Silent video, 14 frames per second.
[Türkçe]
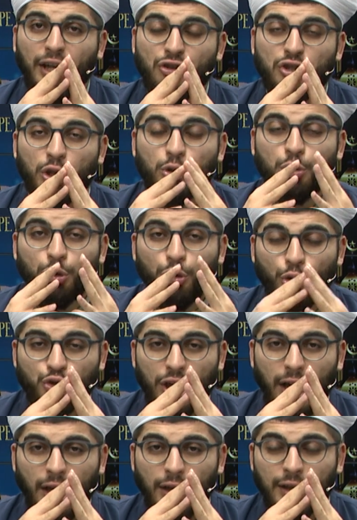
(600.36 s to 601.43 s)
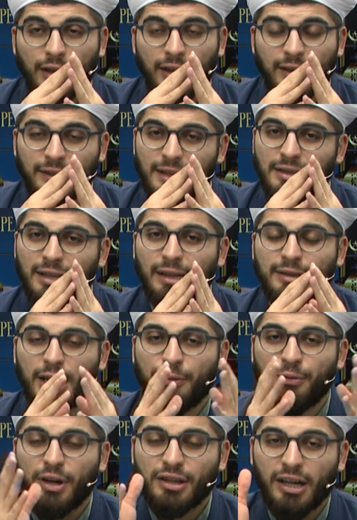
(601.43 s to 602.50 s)
inince kuruyunca Hindistan
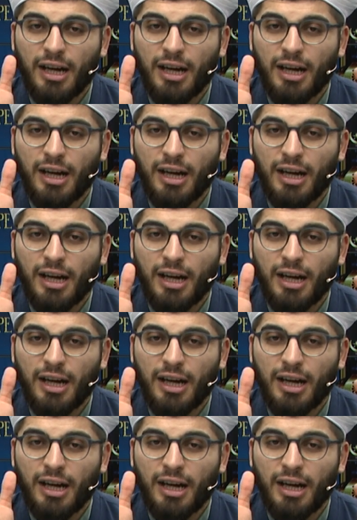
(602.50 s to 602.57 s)
tarafına